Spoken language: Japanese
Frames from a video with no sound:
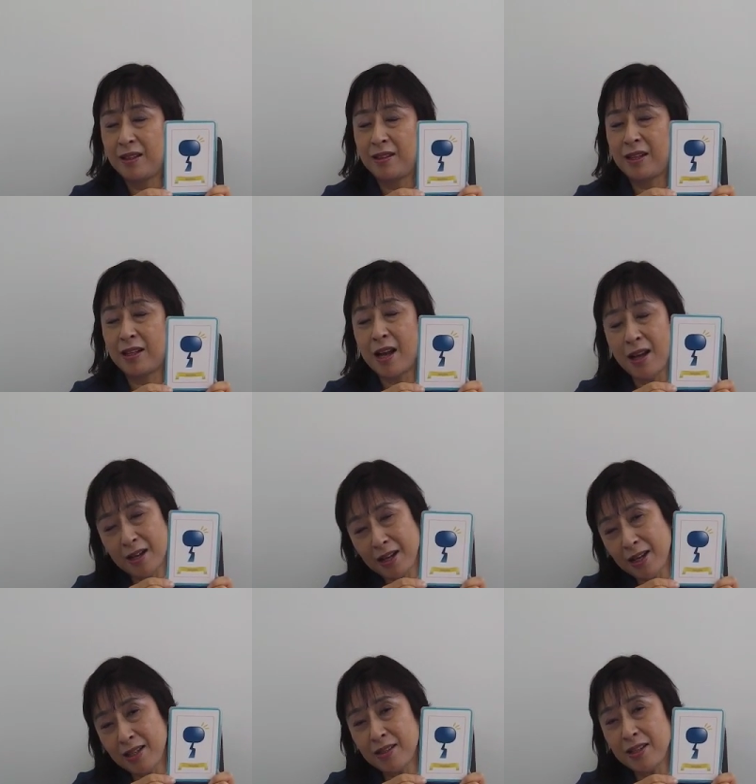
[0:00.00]
で、考
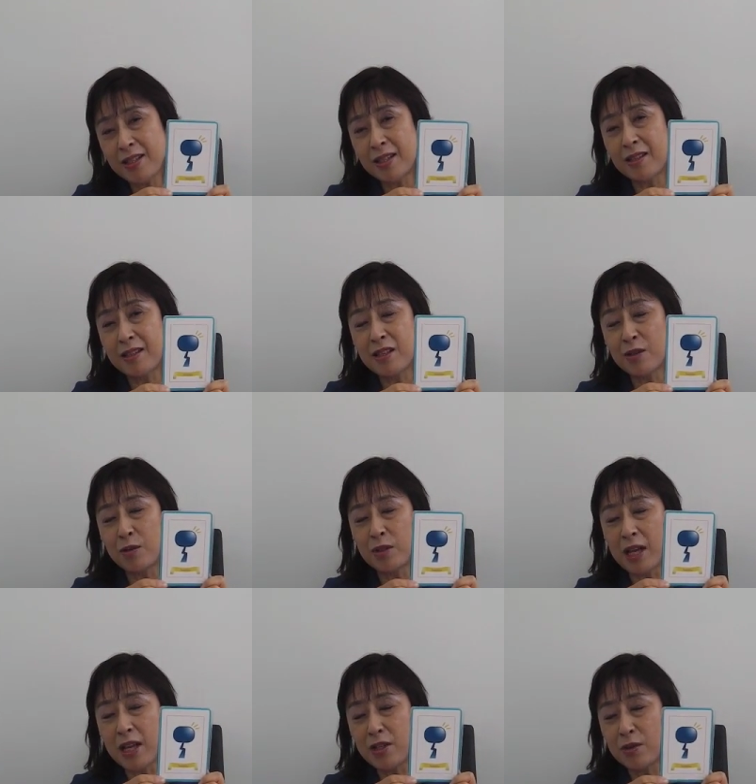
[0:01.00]
えすぎちゃってその
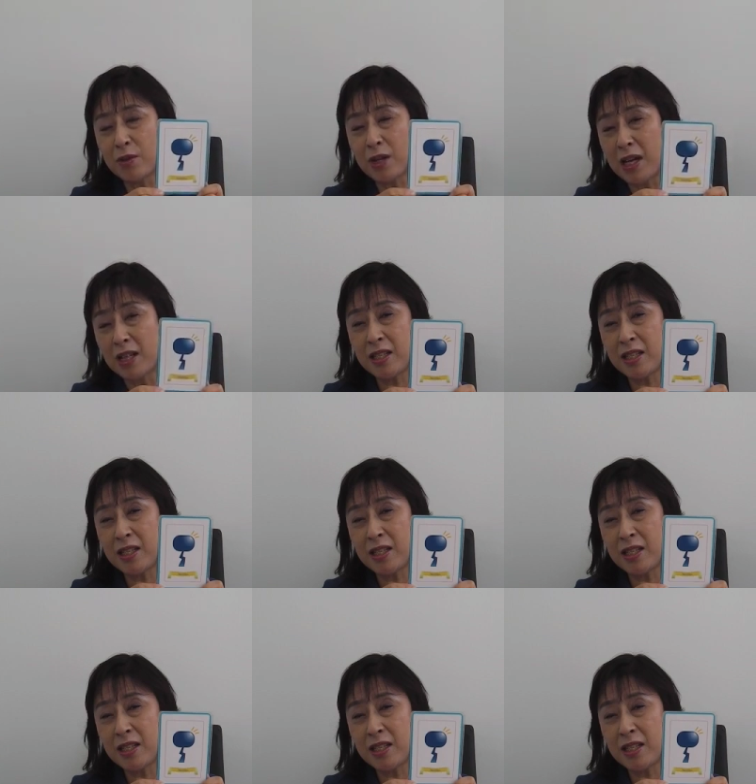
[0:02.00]
最初の感